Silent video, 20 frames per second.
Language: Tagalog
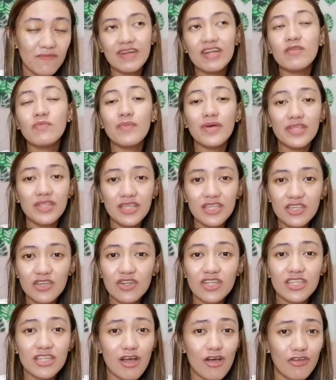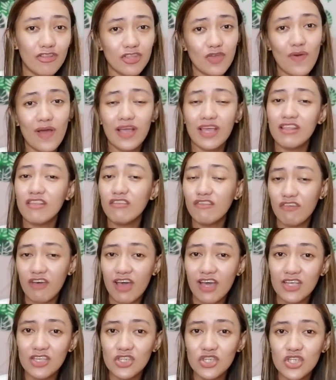Pero pwede niyo rin akong tawagin na
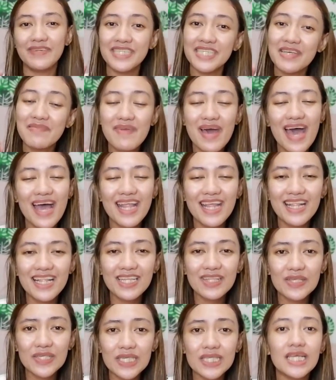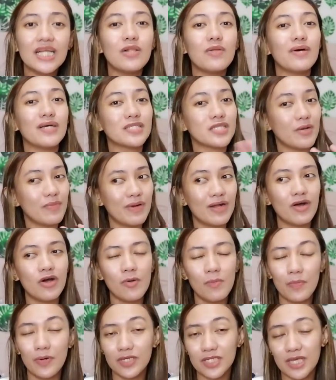Vaj. Basta maalin lang din sa dalawa, sobrang
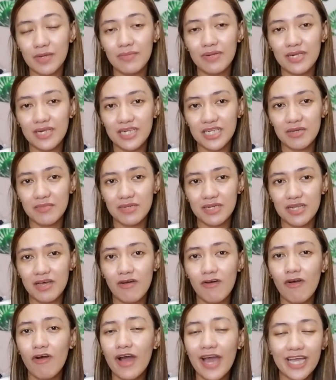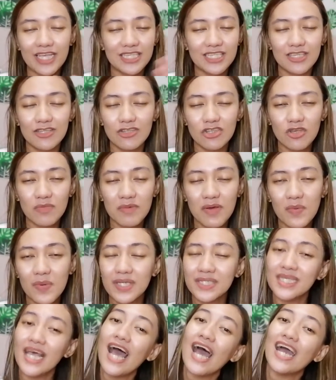comfortable lang naman ako kahit sino
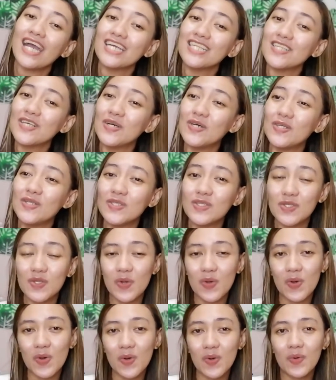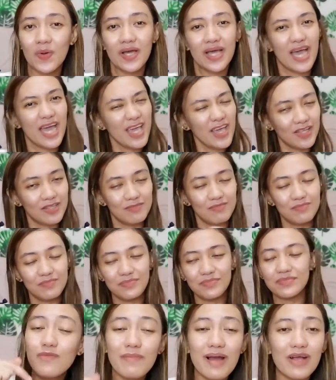tumawag sa akin nun. So, ayun,
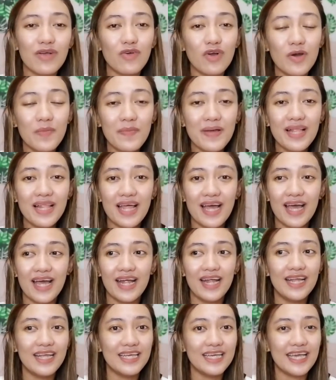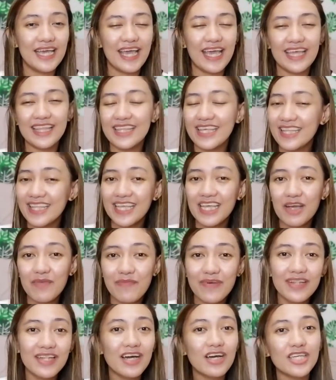kung bago ka pa lang, and hindi ka
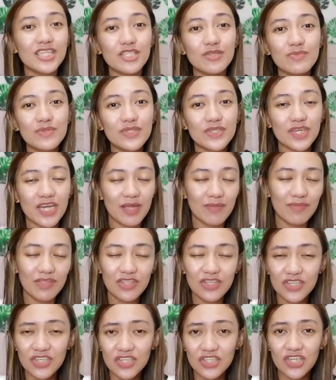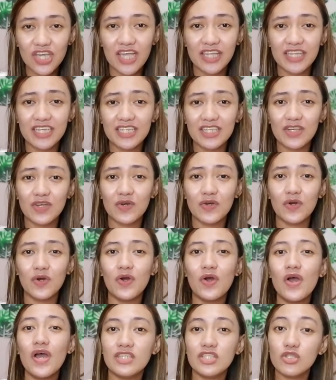pa nakasubscribe dito sa channel
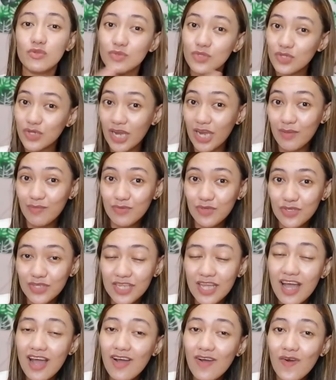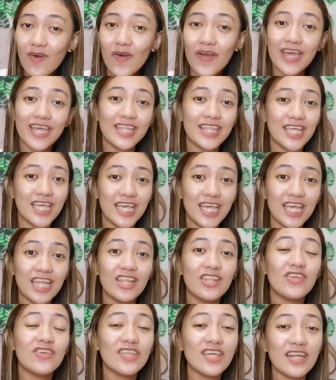ko, isubscribe nyo na ako and
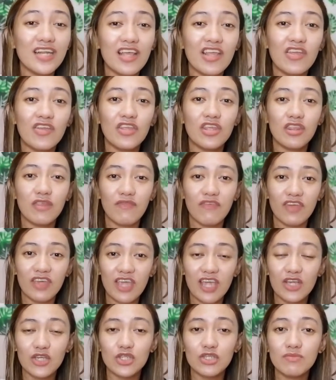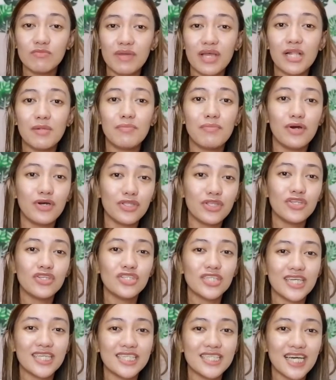i-hit nyo na rin yung notification bell
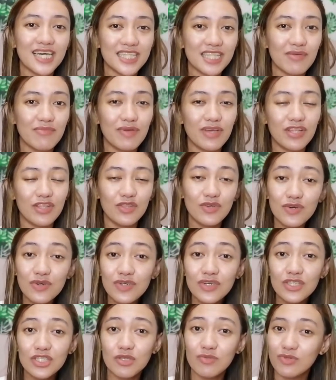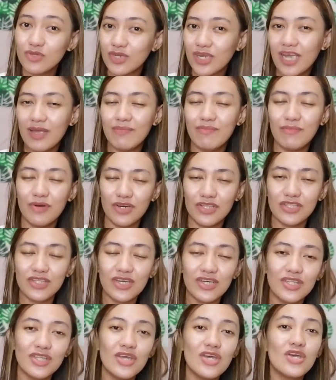button dyan sa katabi no subscribe
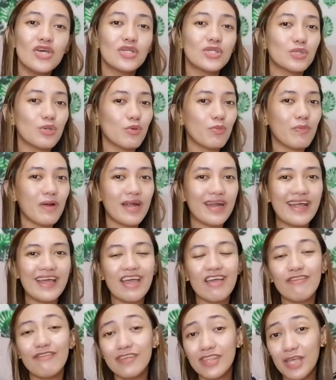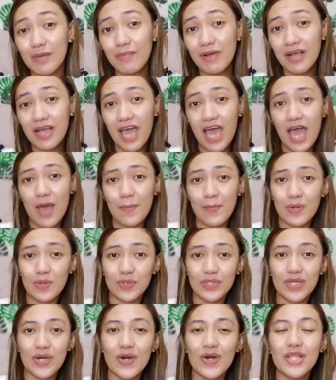button. So, para every time
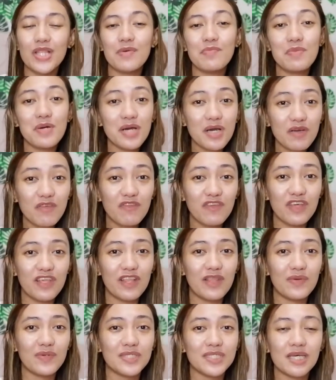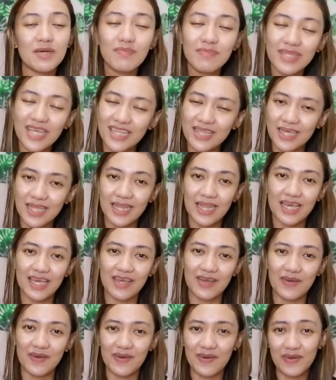mag-upload ako ng mga videos, updated
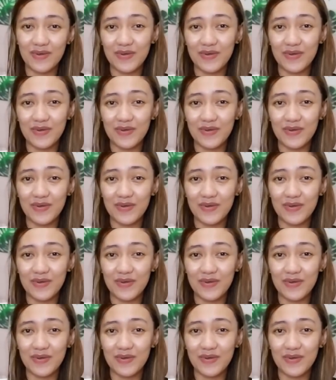kayo.